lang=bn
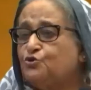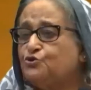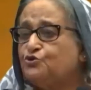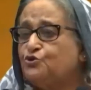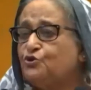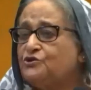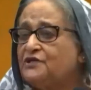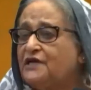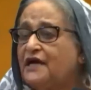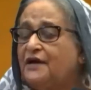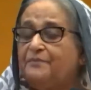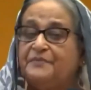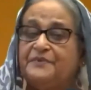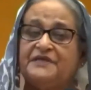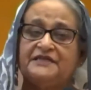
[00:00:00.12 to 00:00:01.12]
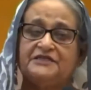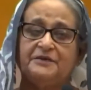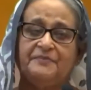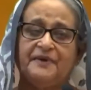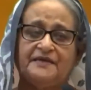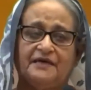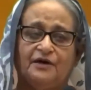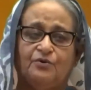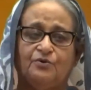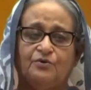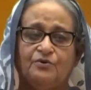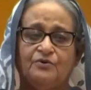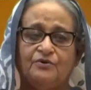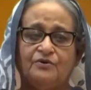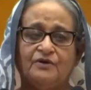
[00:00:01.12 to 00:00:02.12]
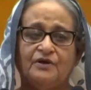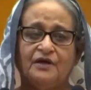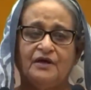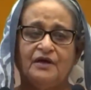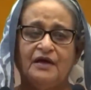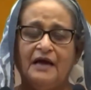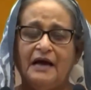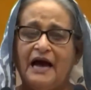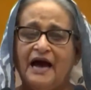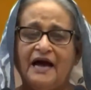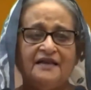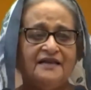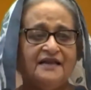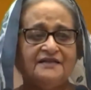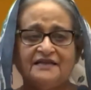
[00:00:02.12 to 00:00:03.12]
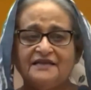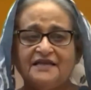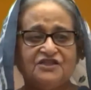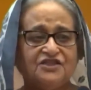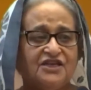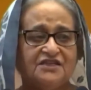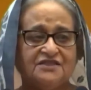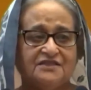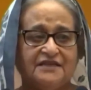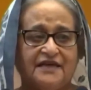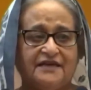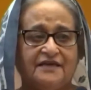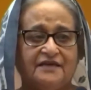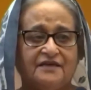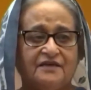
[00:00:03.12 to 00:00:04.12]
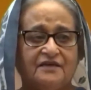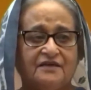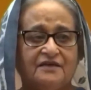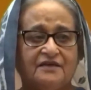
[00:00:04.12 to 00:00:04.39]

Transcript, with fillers: অসুস্থ তাকে বিদেশে পাঠাও আল্লাদের আর শেষ নাই